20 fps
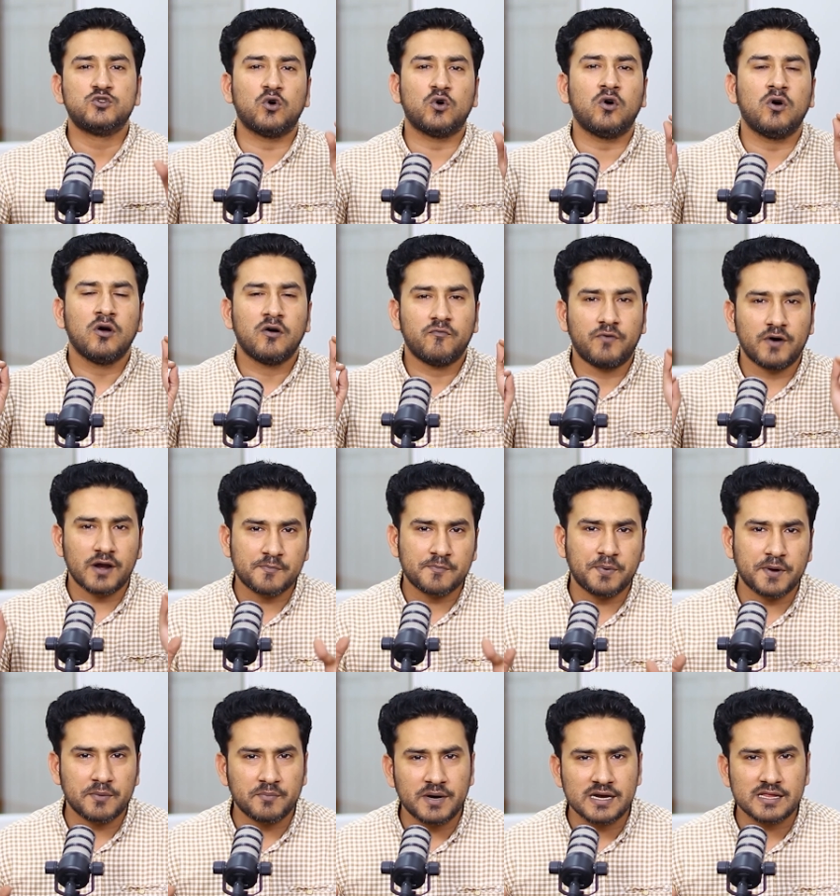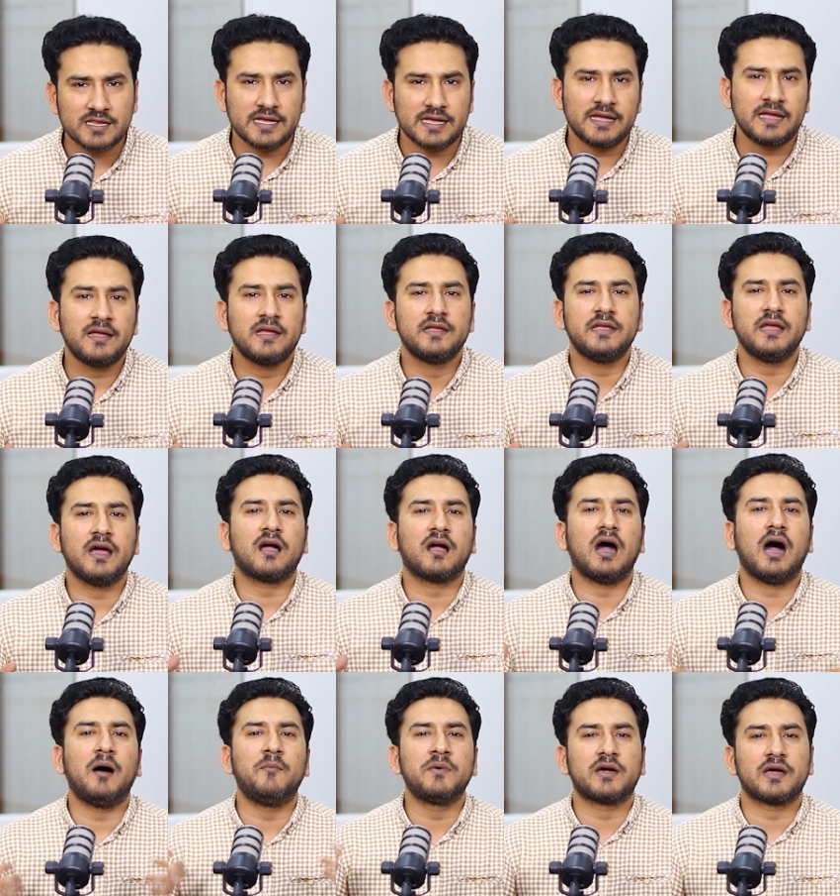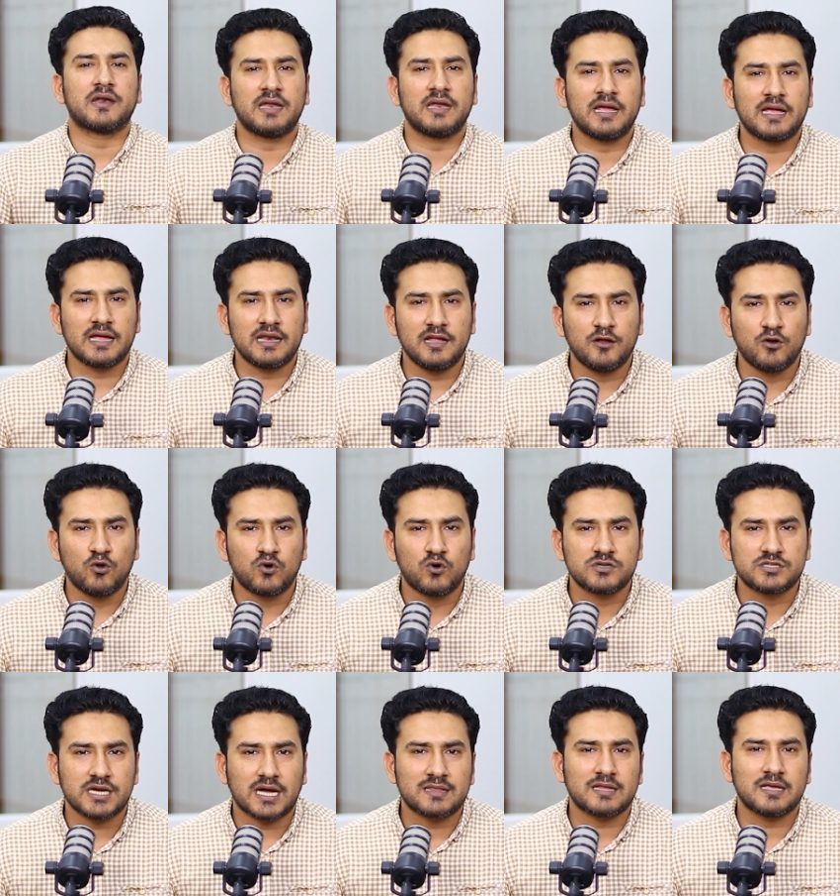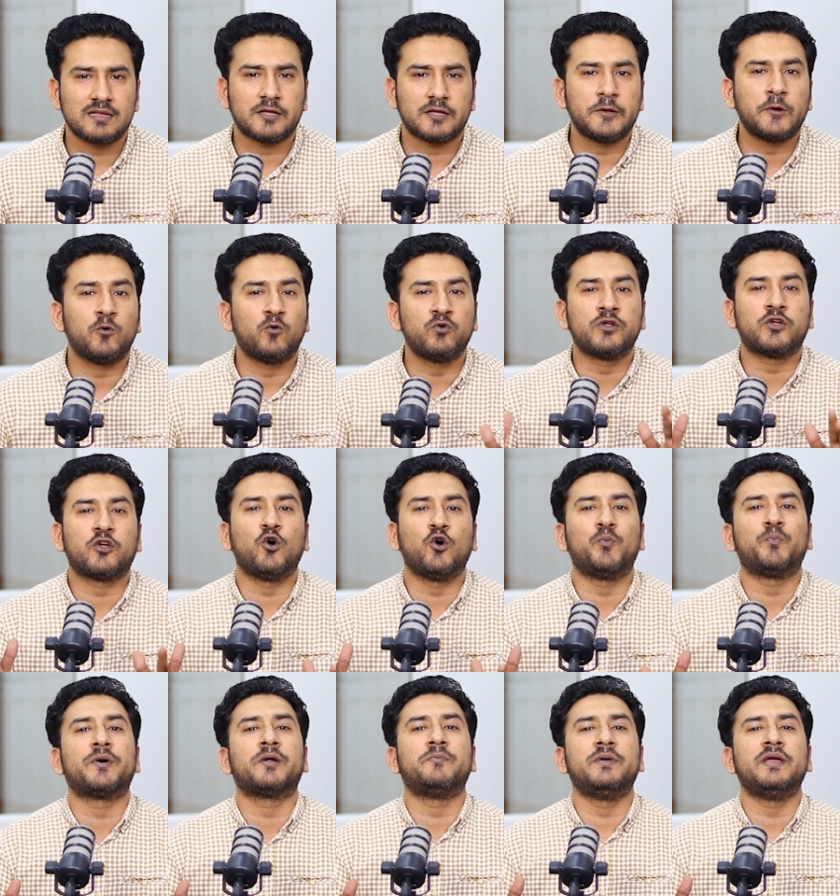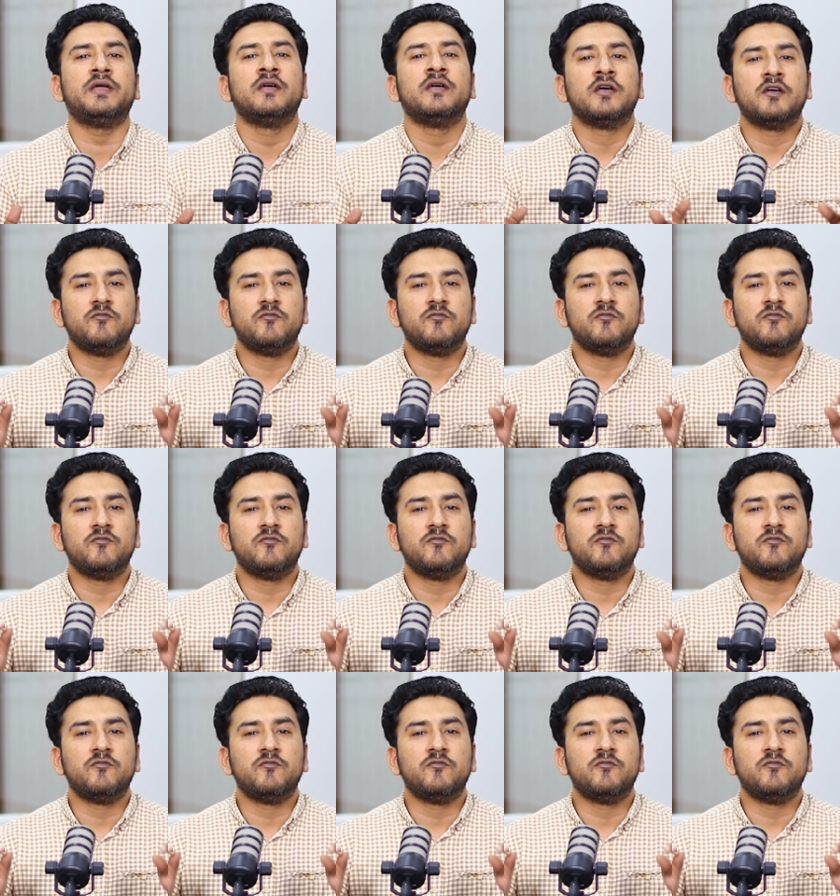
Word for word: जो वर्क परमिट थे या काम करने के लिए लोग जाते थे उनके ऊपर भी